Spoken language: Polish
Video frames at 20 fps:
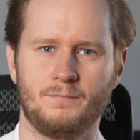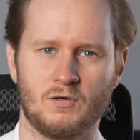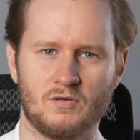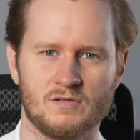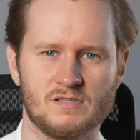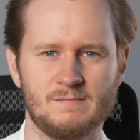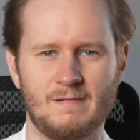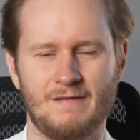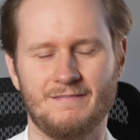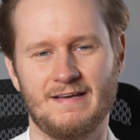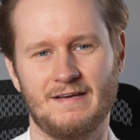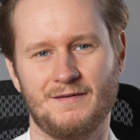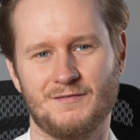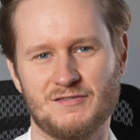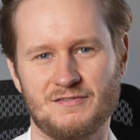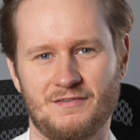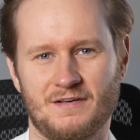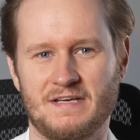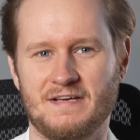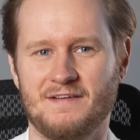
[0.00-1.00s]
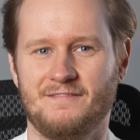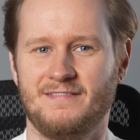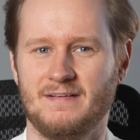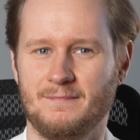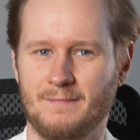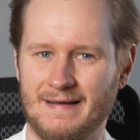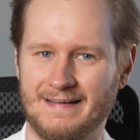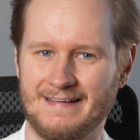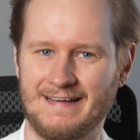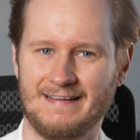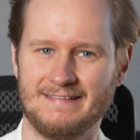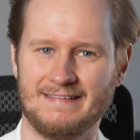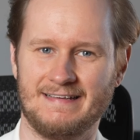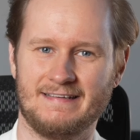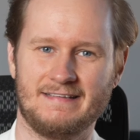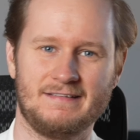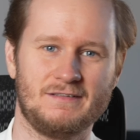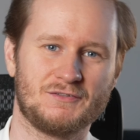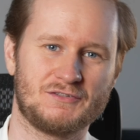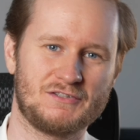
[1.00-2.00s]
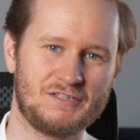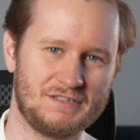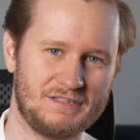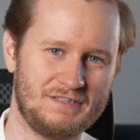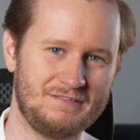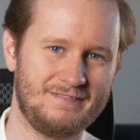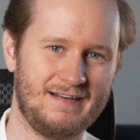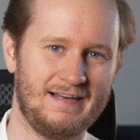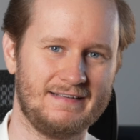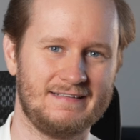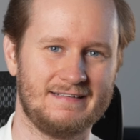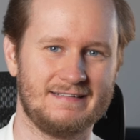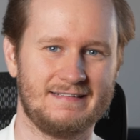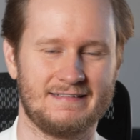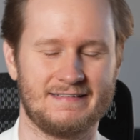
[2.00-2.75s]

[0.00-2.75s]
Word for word: Porozmawiaj o swoich wymaganiach i oczekiwaniach,